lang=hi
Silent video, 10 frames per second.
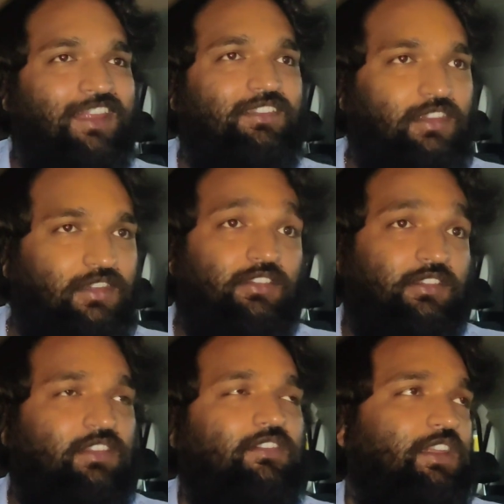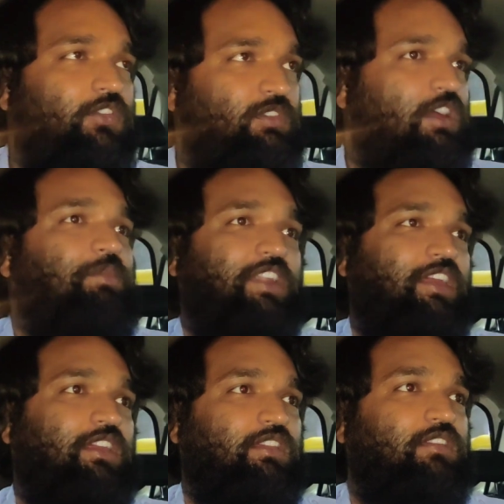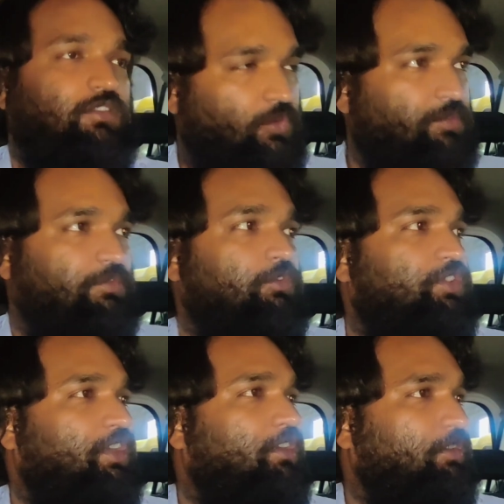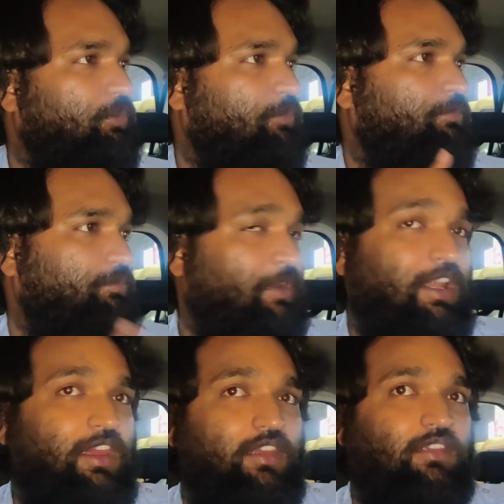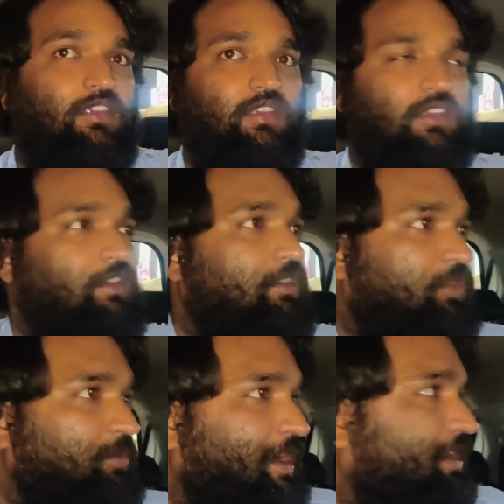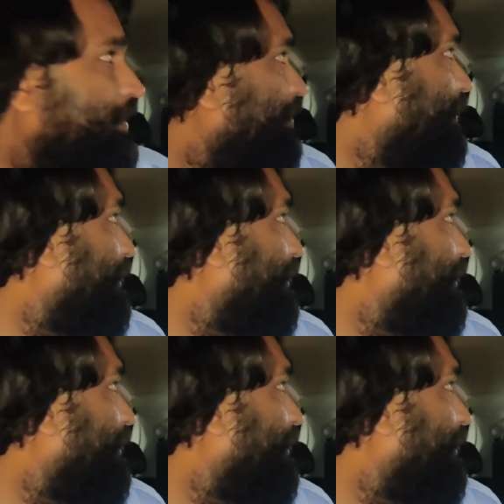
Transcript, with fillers: ऐसे किसी सवारी को ना बैठाए कोई पूछे तो बैठाए तो भाई